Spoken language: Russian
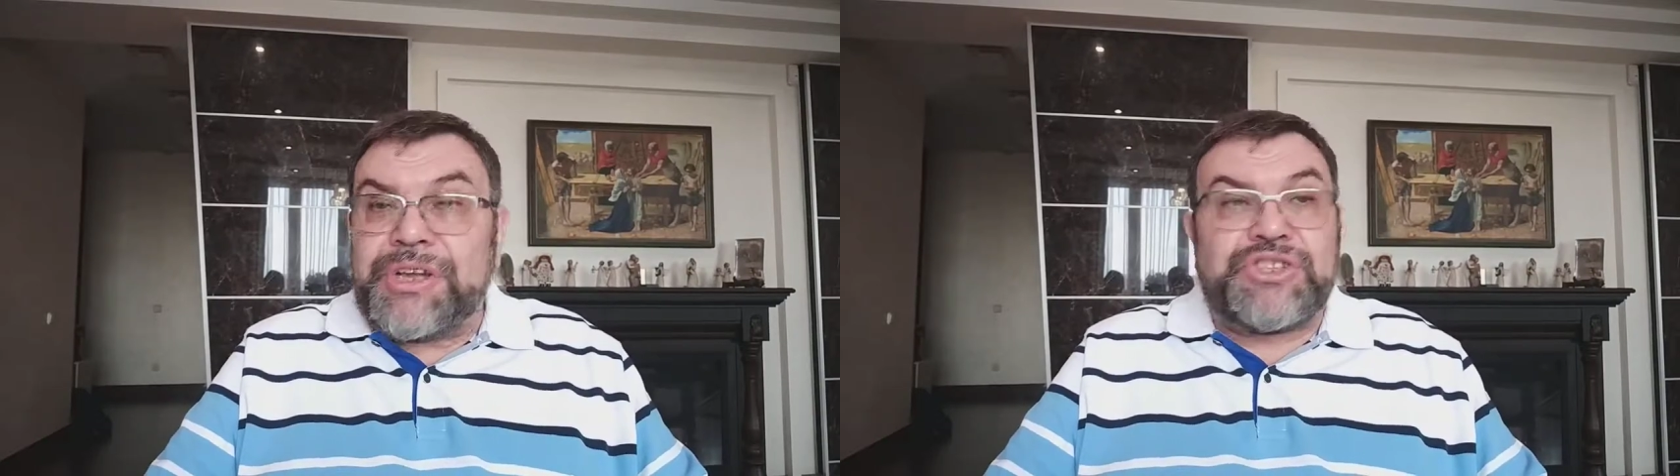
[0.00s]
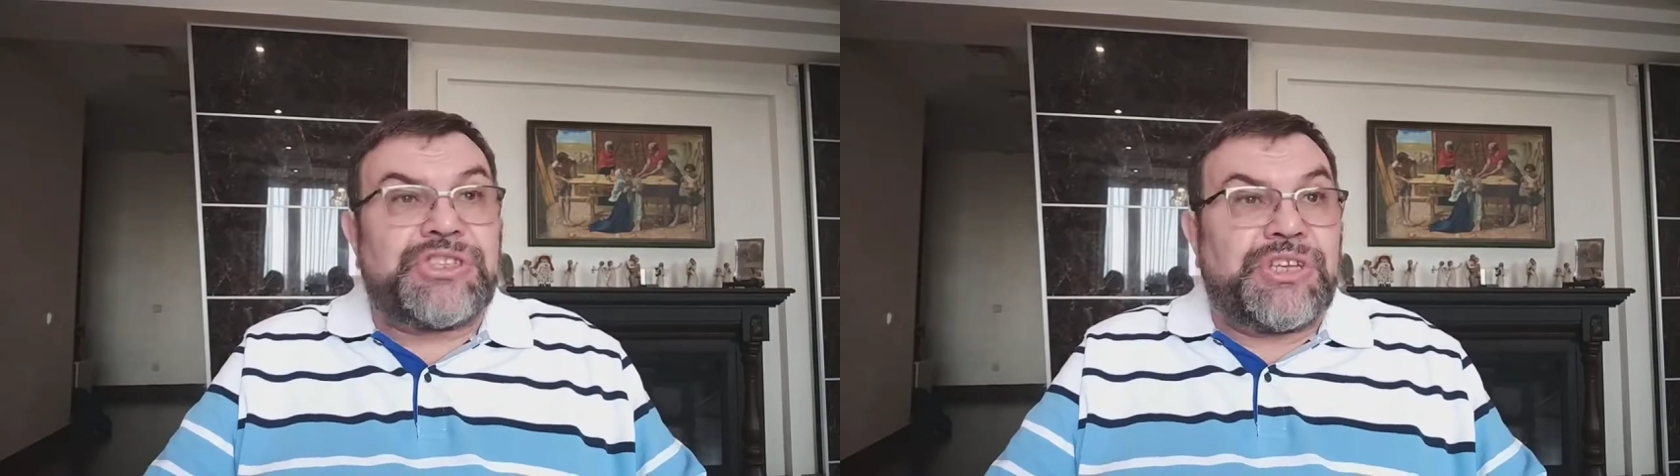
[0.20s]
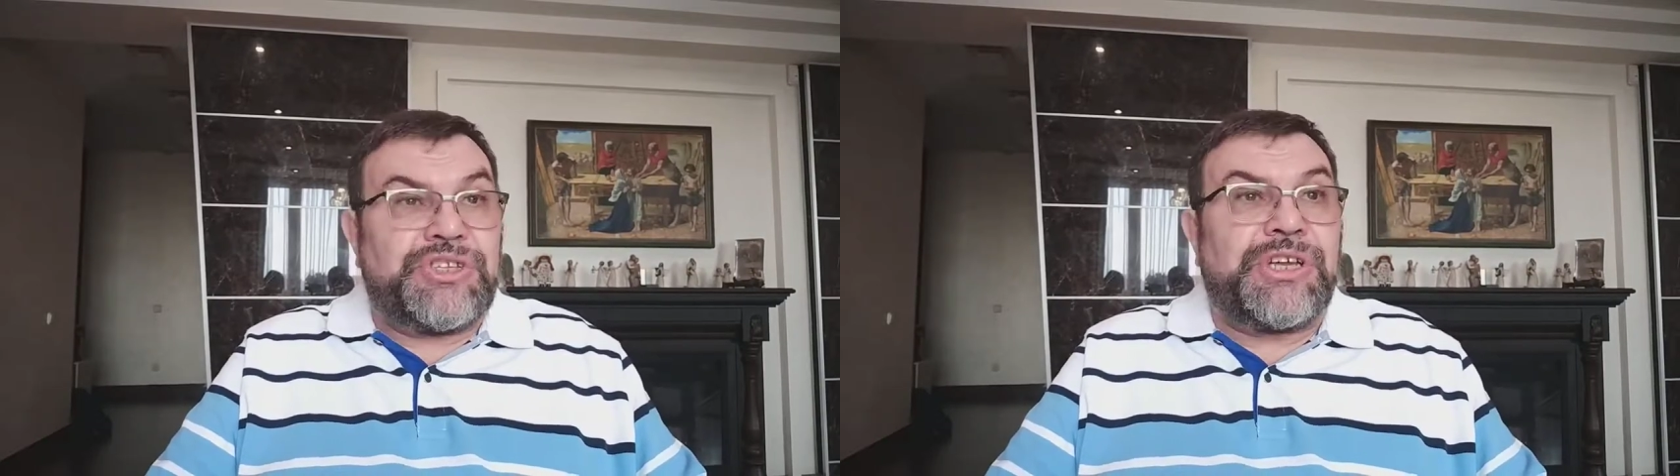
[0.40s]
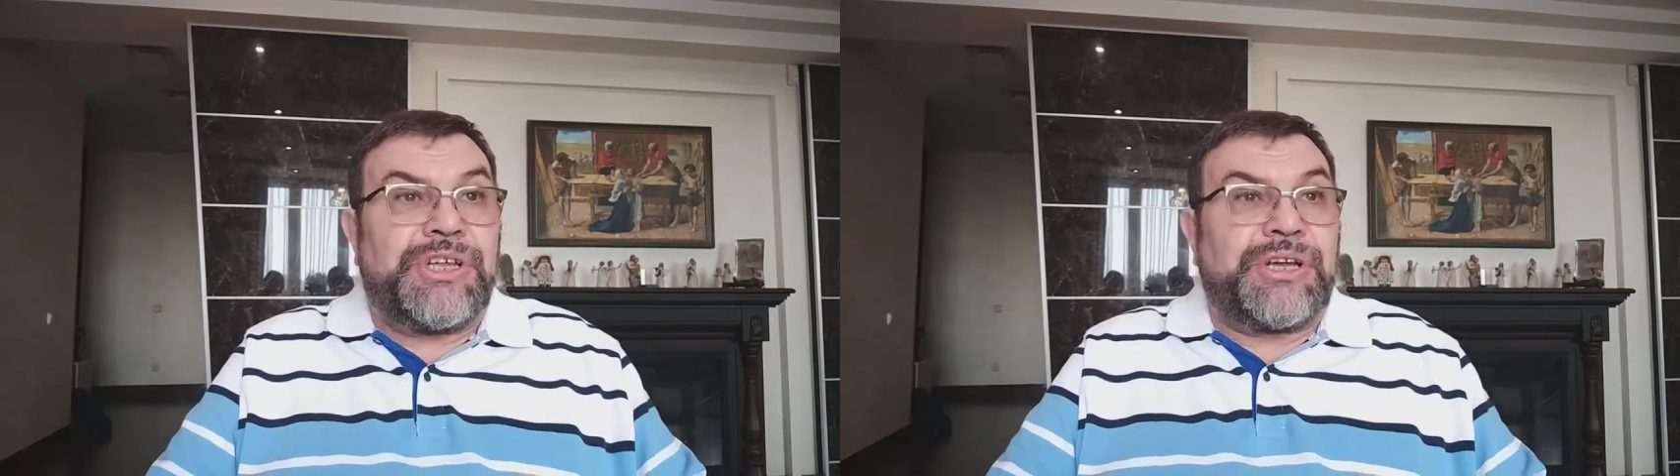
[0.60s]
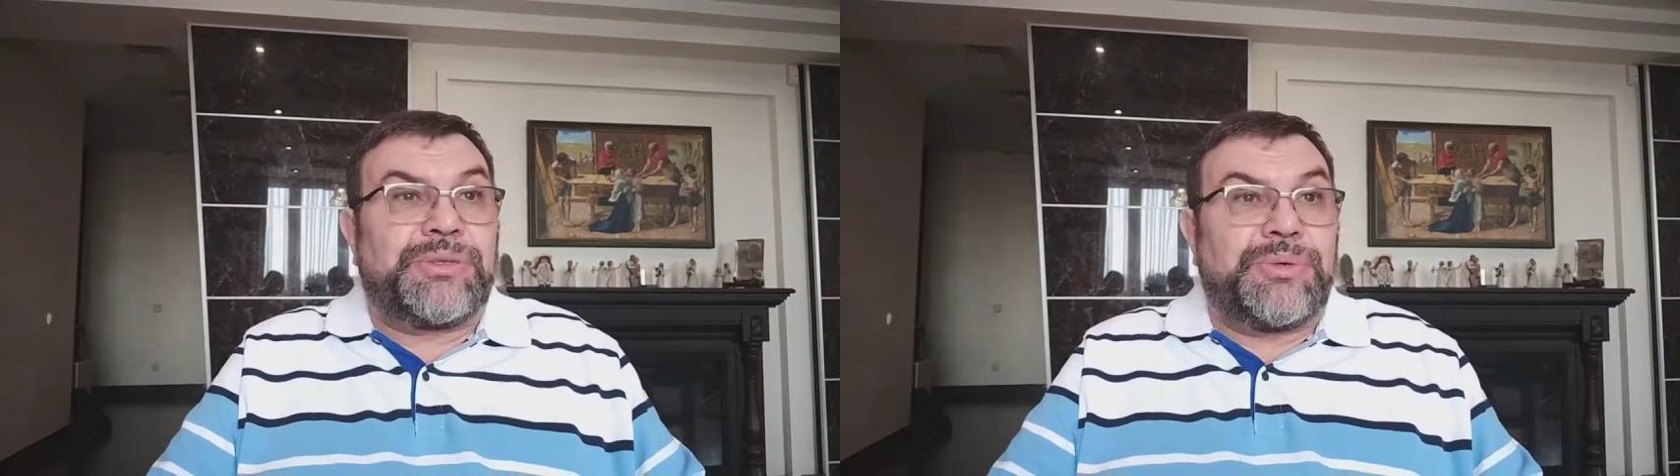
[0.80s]

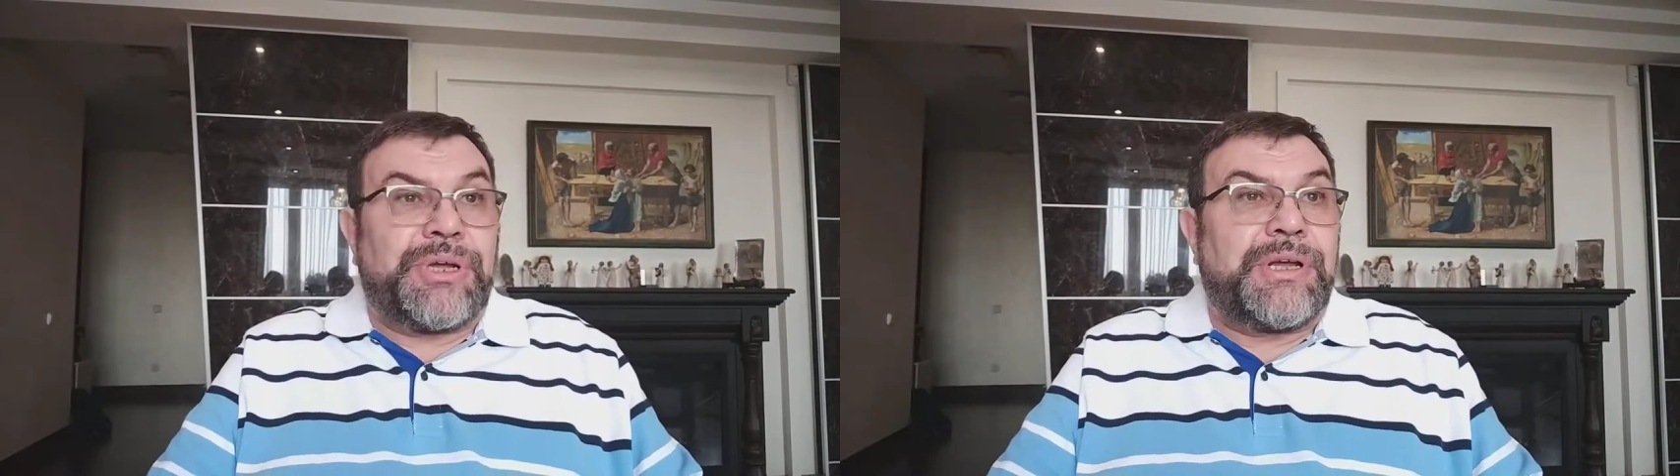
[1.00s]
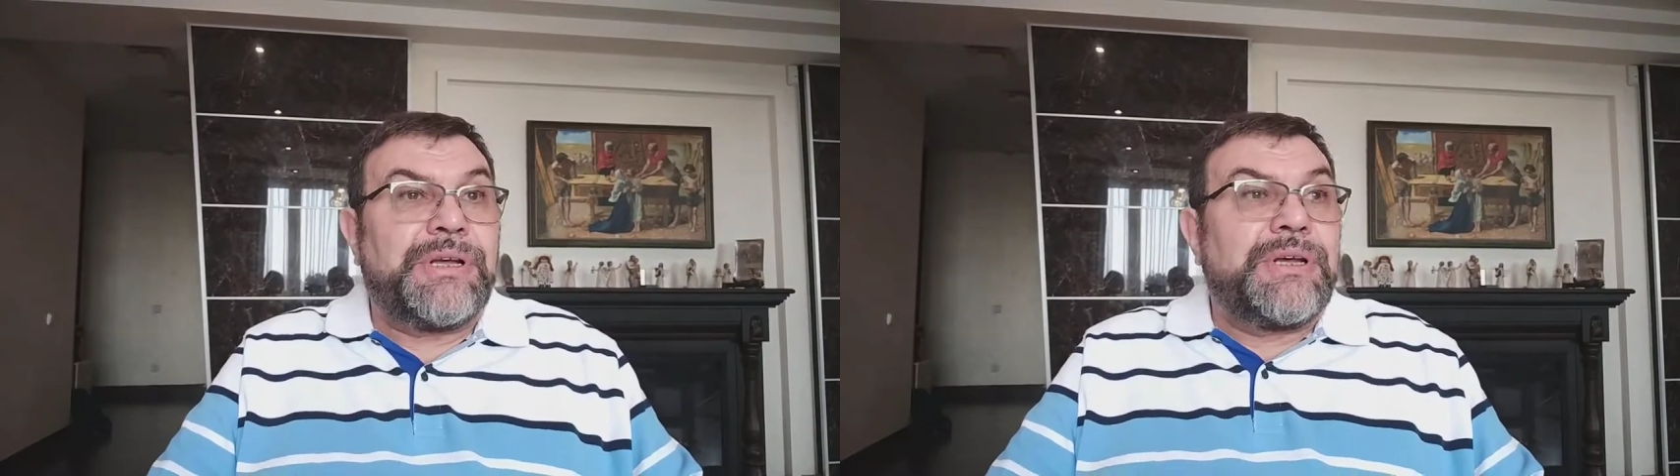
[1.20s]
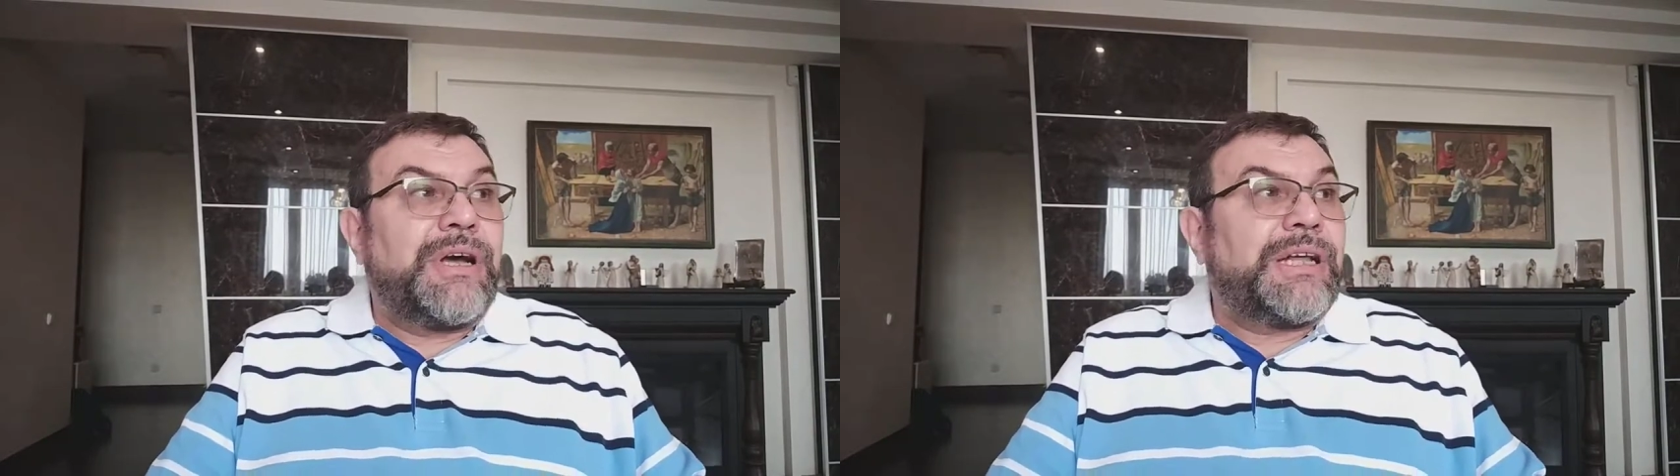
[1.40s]
ожесточений, которые